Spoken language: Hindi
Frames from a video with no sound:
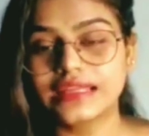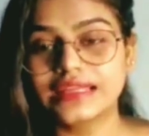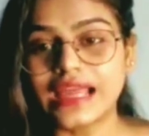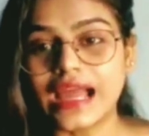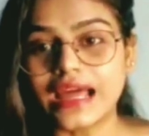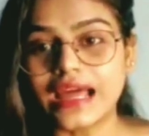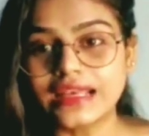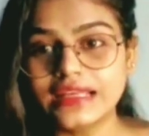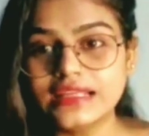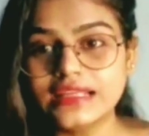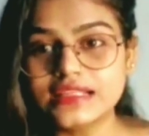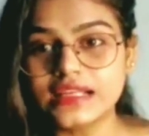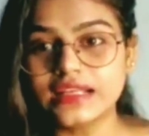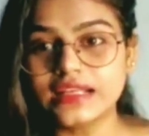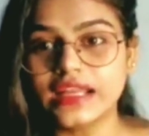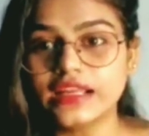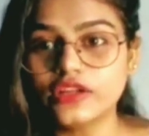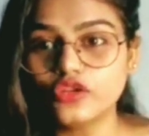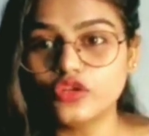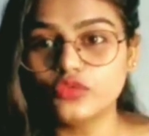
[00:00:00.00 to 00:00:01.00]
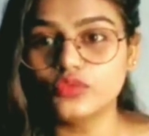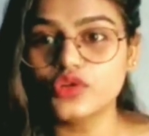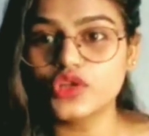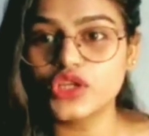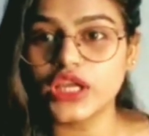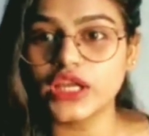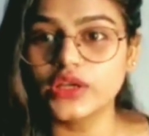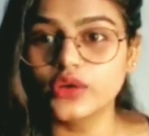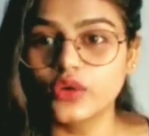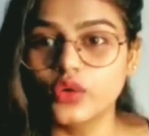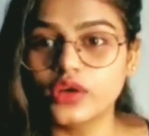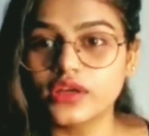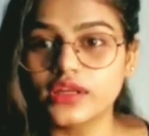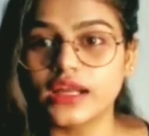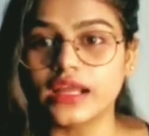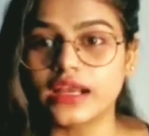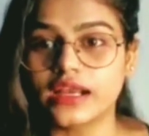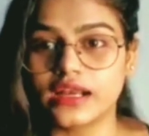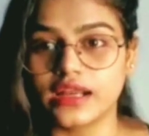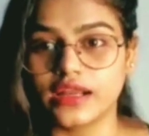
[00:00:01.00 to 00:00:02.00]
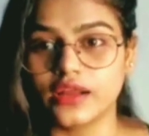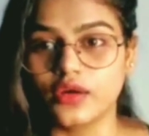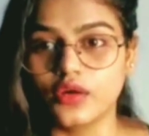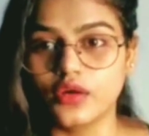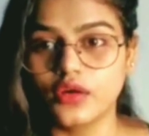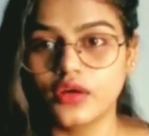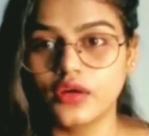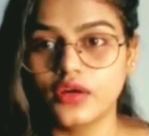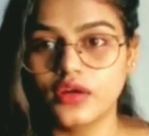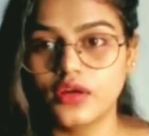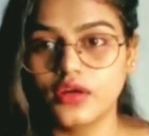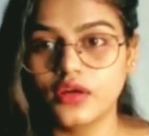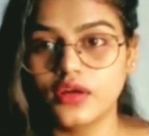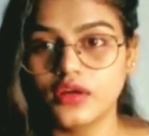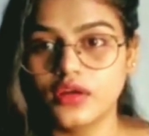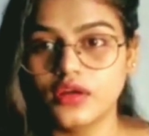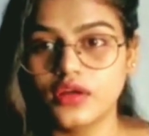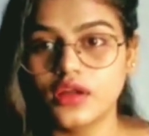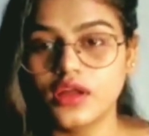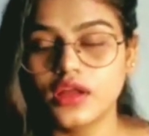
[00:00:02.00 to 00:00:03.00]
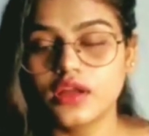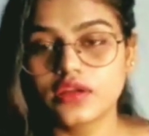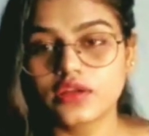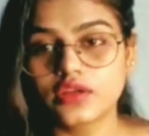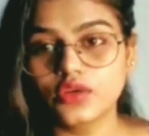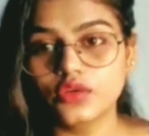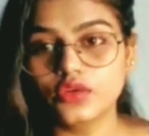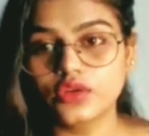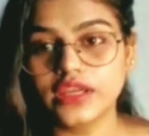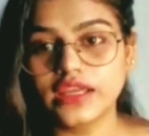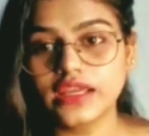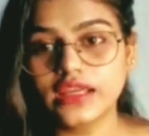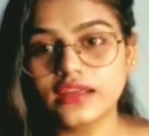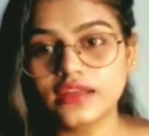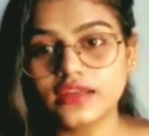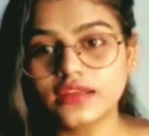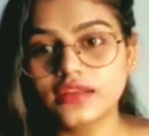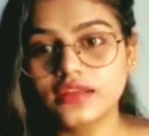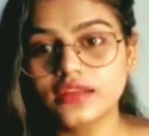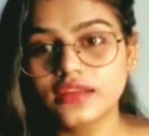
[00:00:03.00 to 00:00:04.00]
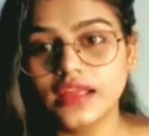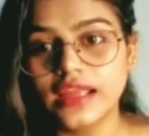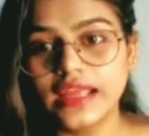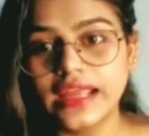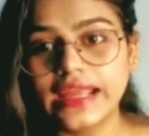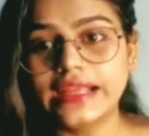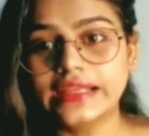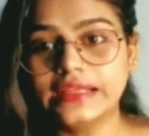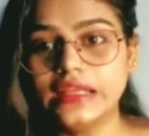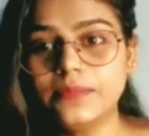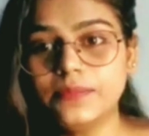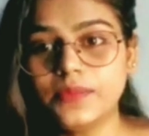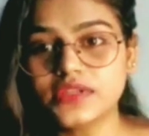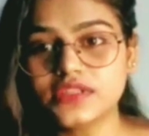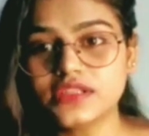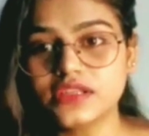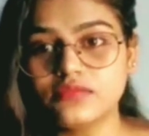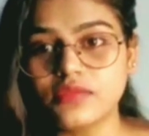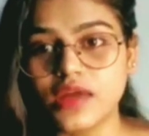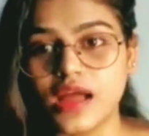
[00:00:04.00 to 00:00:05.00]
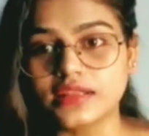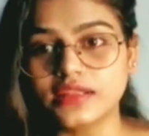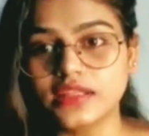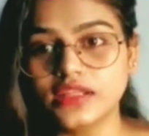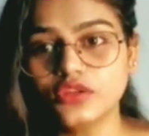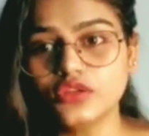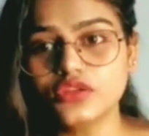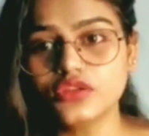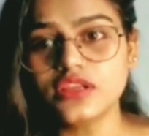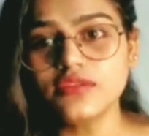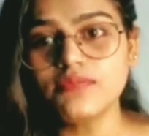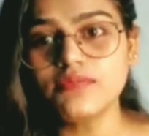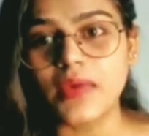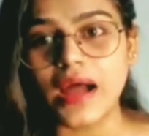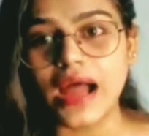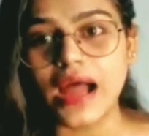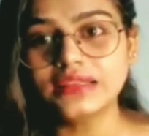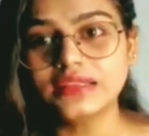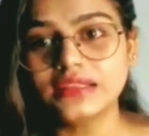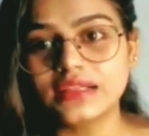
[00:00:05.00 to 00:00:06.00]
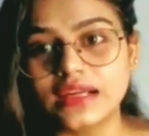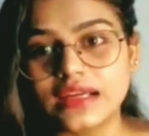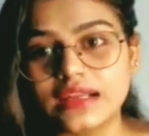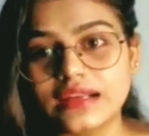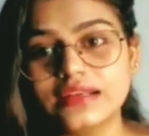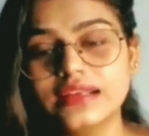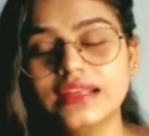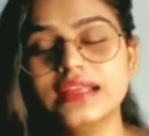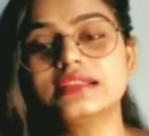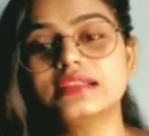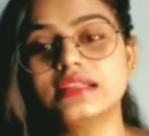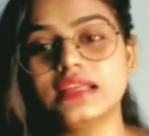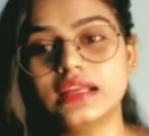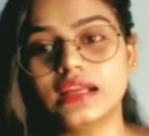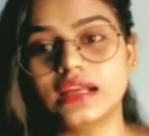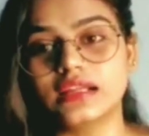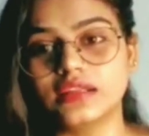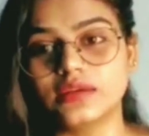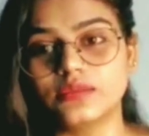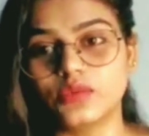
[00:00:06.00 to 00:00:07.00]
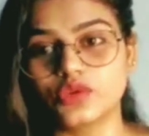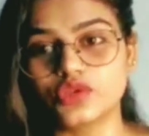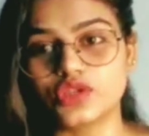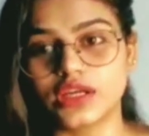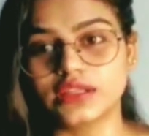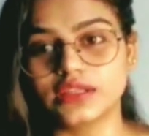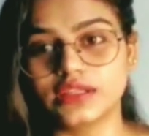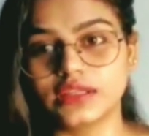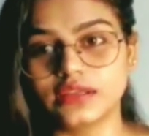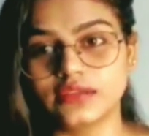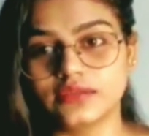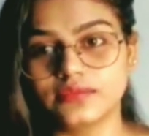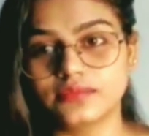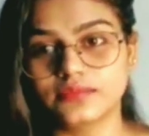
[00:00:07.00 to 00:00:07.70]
क्या रीज़न है कि तुम मुझे इग्नोर कर रहे हो क्योंकि 80 परसेंट बातें तो सिर्फ बात करने से ख़त्म हो जाती है